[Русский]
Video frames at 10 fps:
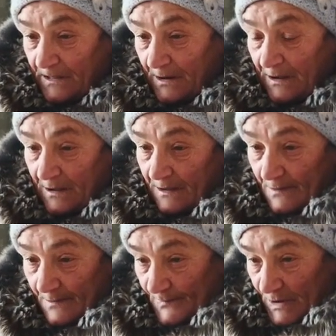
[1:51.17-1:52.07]
А
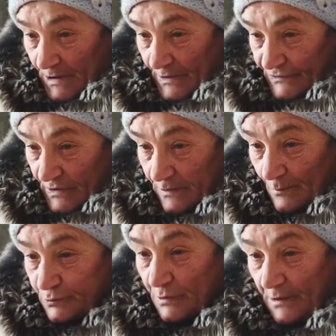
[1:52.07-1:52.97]
остальным
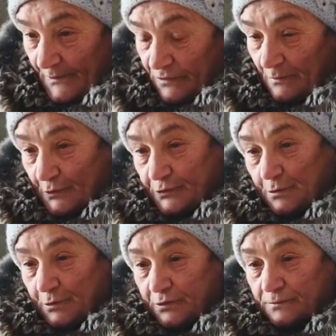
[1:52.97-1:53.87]
буду давать на будущий
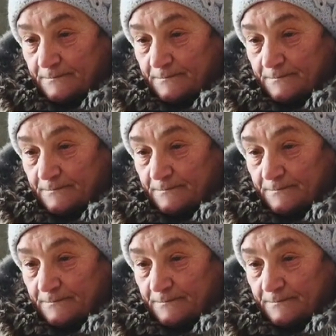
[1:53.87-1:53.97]
год.